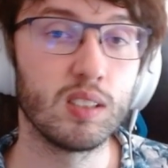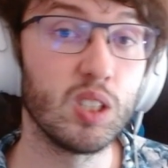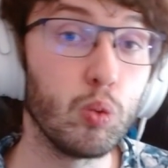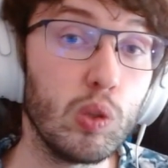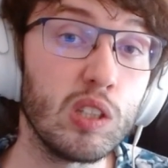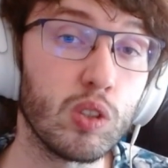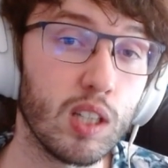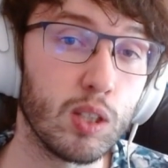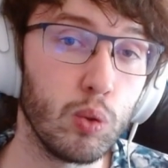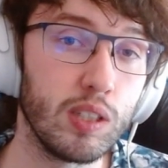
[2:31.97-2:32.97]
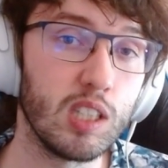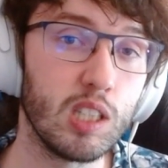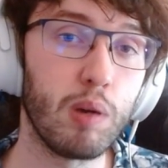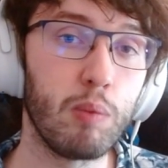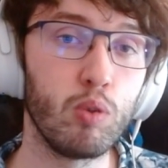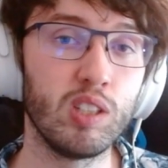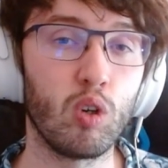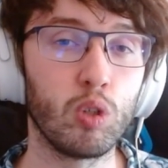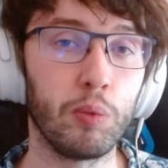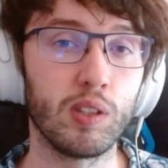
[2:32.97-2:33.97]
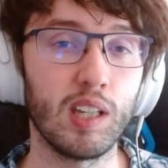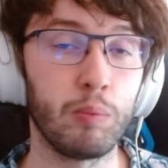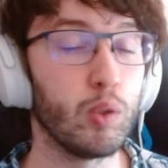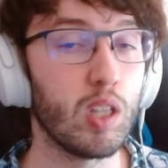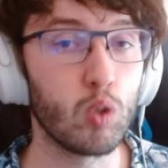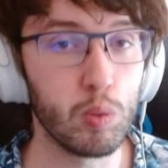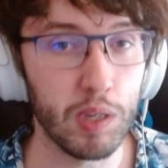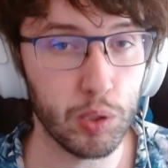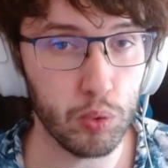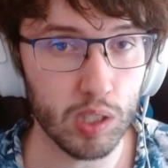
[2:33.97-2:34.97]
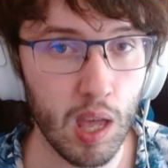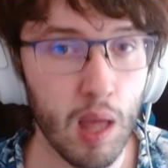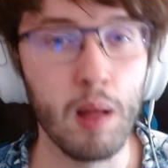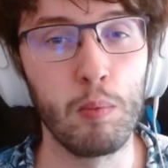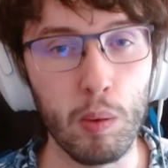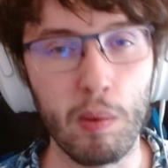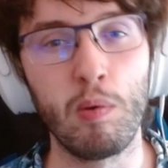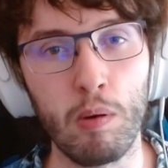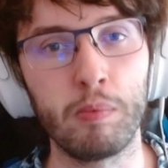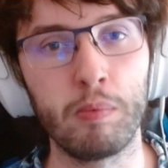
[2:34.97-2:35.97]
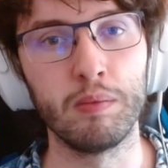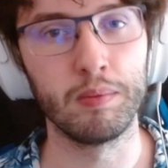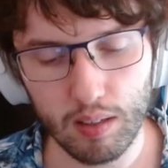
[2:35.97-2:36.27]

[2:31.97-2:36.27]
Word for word: Si tu t'es senti insulté, hésite pas à me le dire en commentaire et peut-être que je m'excuserai, probablement pas.